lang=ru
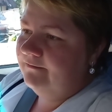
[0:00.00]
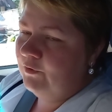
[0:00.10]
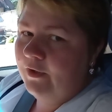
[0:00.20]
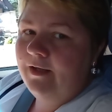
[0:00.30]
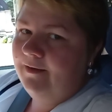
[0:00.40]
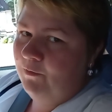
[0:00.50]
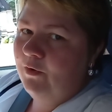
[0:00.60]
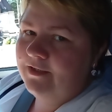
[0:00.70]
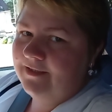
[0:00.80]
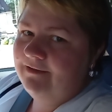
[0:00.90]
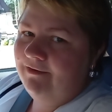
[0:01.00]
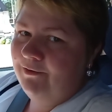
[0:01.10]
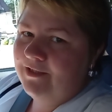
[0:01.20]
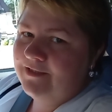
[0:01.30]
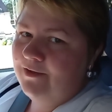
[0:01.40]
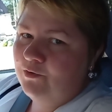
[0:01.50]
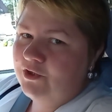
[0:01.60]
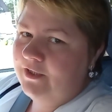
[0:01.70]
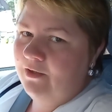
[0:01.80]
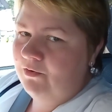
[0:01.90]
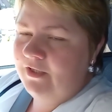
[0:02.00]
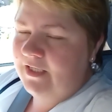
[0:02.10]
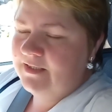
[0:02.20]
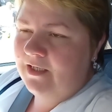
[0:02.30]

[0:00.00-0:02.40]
Но ну, я намного многое закрываю глаза уже. Я, я не